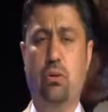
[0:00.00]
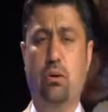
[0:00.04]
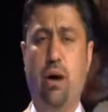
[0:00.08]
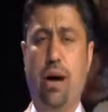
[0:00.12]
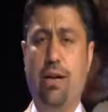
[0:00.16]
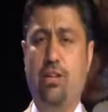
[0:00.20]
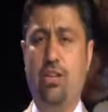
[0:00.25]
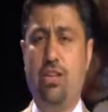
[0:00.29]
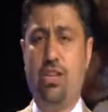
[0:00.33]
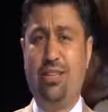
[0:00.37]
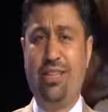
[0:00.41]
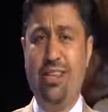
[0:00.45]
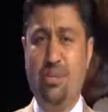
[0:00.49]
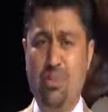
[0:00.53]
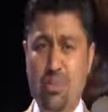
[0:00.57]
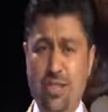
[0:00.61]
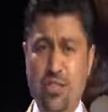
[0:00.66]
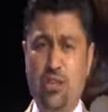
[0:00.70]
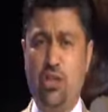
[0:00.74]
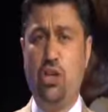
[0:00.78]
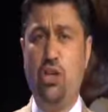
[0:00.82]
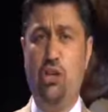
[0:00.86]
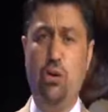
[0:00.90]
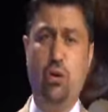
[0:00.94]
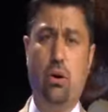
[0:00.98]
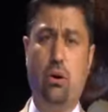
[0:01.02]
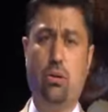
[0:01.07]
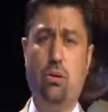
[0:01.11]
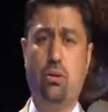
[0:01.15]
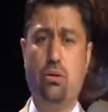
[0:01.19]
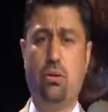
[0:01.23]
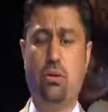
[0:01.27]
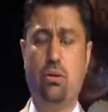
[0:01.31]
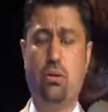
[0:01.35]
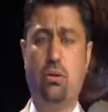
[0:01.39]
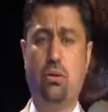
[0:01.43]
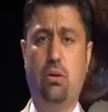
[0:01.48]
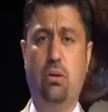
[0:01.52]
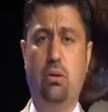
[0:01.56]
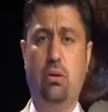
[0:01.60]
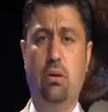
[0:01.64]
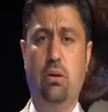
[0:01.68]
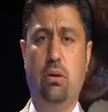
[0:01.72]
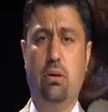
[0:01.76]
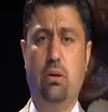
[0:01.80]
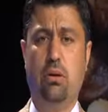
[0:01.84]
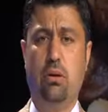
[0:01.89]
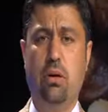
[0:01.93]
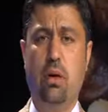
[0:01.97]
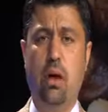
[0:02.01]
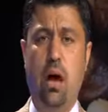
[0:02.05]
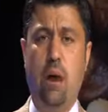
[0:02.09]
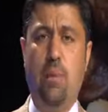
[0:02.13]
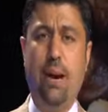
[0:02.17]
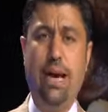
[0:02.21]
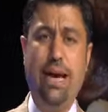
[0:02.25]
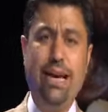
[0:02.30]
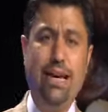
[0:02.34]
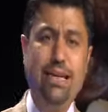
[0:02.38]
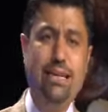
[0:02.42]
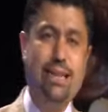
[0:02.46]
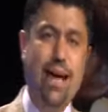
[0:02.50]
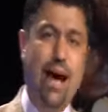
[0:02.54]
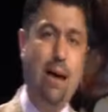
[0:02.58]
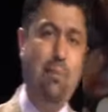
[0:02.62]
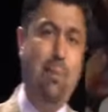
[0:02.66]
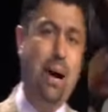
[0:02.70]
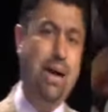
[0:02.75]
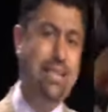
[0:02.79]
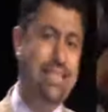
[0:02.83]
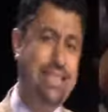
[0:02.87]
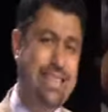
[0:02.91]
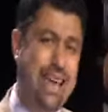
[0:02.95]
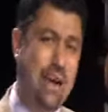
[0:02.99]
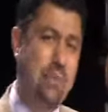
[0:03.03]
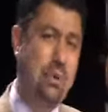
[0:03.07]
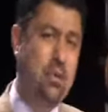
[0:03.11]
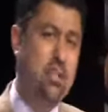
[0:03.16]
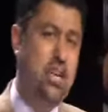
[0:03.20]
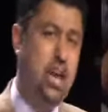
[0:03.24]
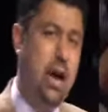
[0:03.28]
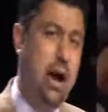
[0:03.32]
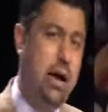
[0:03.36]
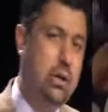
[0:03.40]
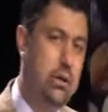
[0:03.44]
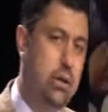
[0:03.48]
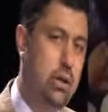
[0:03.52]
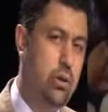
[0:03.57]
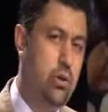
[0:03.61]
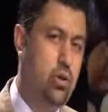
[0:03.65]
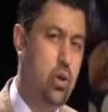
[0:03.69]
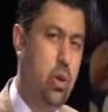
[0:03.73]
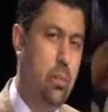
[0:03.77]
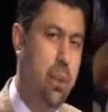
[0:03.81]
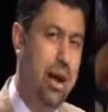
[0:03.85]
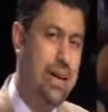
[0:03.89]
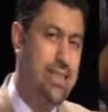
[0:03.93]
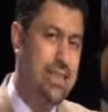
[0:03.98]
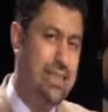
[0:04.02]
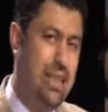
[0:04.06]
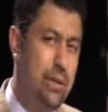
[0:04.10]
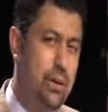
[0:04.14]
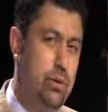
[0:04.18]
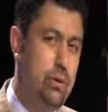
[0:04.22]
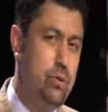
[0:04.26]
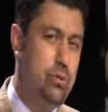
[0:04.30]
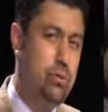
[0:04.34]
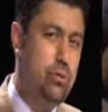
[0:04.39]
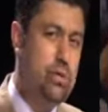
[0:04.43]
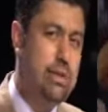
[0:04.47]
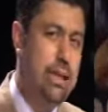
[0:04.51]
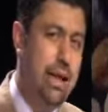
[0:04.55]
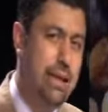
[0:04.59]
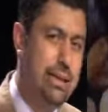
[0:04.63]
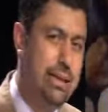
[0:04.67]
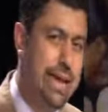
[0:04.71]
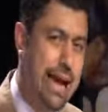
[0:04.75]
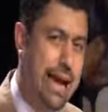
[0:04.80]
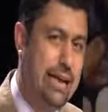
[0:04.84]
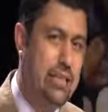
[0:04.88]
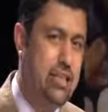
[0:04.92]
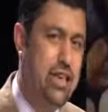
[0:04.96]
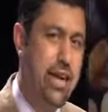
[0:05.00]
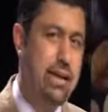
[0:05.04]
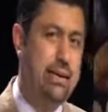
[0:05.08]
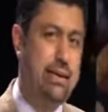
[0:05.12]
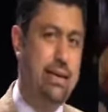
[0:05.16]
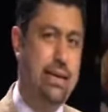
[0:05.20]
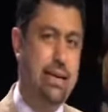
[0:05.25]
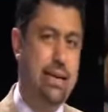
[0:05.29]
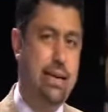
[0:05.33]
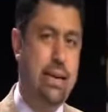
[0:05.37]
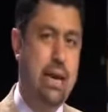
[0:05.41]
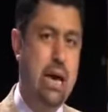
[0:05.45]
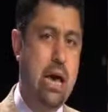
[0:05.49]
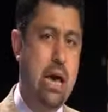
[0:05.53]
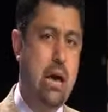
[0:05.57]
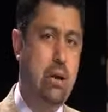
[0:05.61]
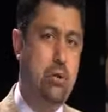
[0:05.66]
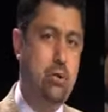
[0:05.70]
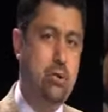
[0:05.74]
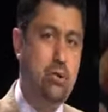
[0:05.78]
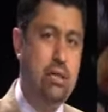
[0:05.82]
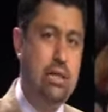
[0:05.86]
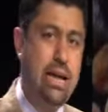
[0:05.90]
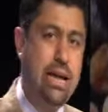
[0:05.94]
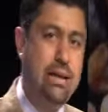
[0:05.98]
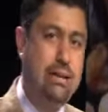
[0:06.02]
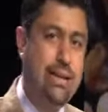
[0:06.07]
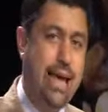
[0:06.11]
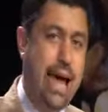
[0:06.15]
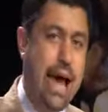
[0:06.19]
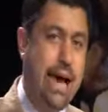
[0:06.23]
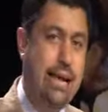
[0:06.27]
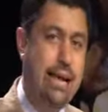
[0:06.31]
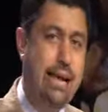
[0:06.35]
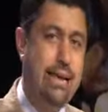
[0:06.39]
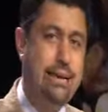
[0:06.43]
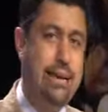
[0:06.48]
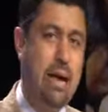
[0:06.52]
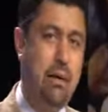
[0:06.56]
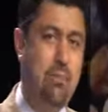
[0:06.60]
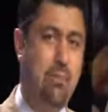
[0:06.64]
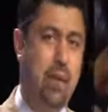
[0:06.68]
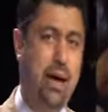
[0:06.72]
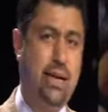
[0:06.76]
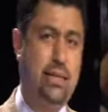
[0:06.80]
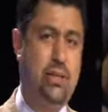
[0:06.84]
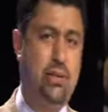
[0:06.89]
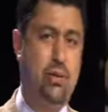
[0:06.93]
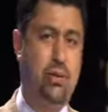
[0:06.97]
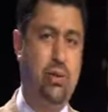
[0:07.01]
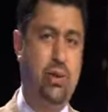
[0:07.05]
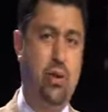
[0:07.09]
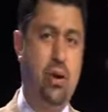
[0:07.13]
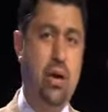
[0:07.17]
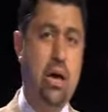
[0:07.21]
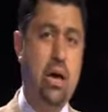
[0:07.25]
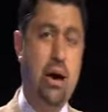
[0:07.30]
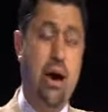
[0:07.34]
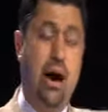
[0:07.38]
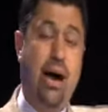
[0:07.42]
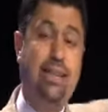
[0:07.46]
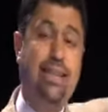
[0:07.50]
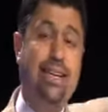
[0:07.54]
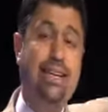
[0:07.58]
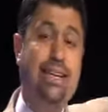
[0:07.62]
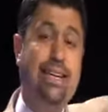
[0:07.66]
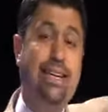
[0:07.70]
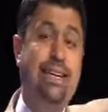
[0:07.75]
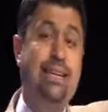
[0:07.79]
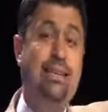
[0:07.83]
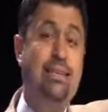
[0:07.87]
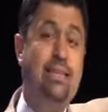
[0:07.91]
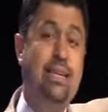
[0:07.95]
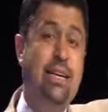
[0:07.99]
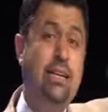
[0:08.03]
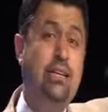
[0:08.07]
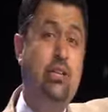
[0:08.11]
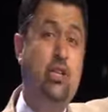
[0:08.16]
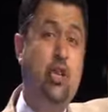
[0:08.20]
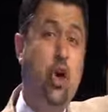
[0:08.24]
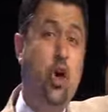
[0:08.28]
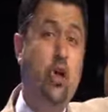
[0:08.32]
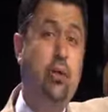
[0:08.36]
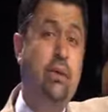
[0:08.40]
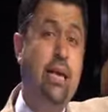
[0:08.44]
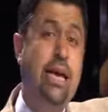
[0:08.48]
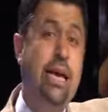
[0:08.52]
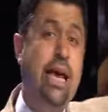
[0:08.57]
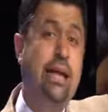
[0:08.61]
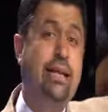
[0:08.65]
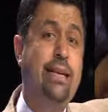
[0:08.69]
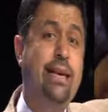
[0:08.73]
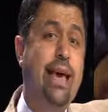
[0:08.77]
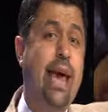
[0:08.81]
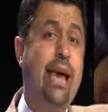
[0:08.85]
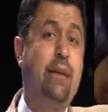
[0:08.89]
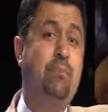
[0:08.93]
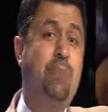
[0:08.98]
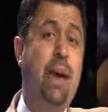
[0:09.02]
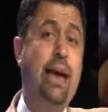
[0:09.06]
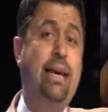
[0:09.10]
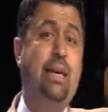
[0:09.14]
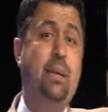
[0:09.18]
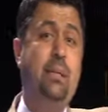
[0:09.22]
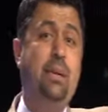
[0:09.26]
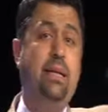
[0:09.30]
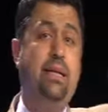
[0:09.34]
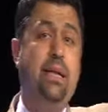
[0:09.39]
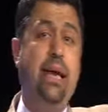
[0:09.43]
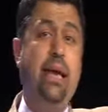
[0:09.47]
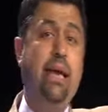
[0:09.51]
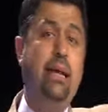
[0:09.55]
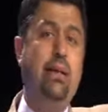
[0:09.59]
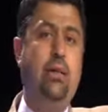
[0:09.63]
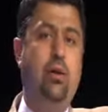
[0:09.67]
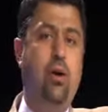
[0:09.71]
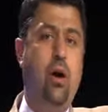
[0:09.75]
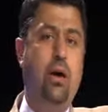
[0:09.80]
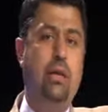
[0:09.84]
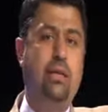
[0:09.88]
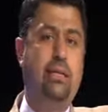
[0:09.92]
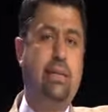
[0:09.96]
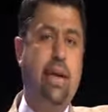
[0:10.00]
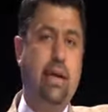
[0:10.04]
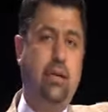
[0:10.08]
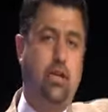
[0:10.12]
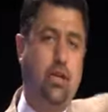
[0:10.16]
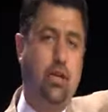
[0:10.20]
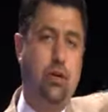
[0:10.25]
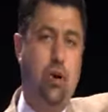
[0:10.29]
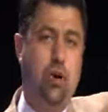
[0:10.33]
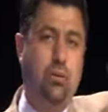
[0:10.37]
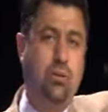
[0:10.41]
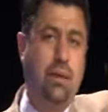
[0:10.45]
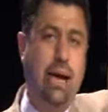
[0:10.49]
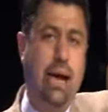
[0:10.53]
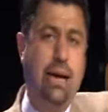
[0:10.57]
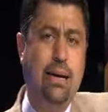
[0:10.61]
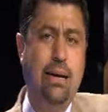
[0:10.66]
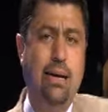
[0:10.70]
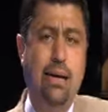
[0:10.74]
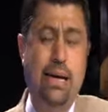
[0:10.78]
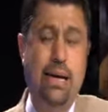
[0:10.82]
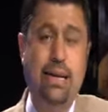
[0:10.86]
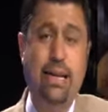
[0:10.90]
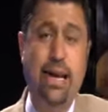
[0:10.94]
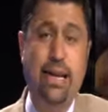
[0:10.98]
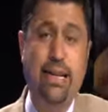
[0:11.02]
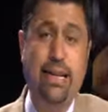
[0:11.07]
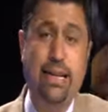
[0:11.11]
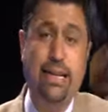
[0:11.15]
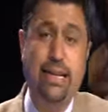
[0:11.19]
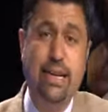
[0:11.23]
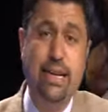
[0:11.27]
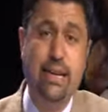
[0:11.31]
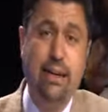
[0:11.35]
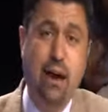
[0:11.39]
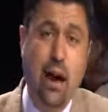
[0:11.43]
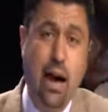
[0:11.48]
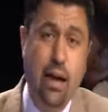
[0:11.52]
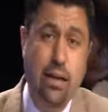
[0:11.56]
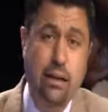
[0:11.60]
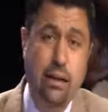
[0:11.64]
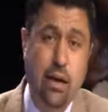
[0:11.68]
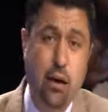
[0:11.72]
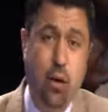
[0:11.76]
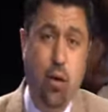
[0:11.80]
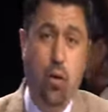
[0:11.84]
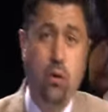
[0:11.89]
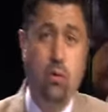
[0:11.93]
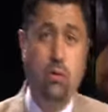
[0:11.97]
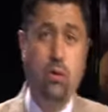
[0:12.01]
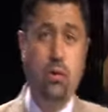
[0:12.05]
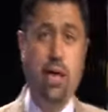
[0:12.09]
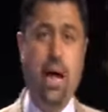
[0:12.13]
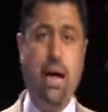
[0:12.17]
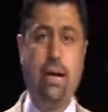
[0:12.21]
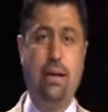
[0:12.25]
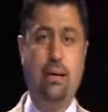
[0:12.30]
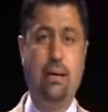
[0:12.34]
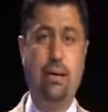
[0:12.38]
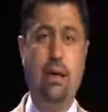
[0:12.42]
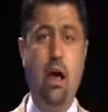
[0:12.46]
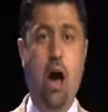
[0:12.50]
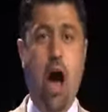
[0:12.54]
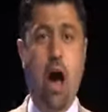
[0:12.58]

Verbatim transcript: Acıktığımız için yiyoruz. Ama İsa başka bir şey anlatıyor. Başka bir ruhsal gerçeklik, ruhsal değerlerden bahsediyor. Atalarınızın çölde yediği ekmek gibi değil diyor İsa. Çünkü onlar yedikleri halde öldüler.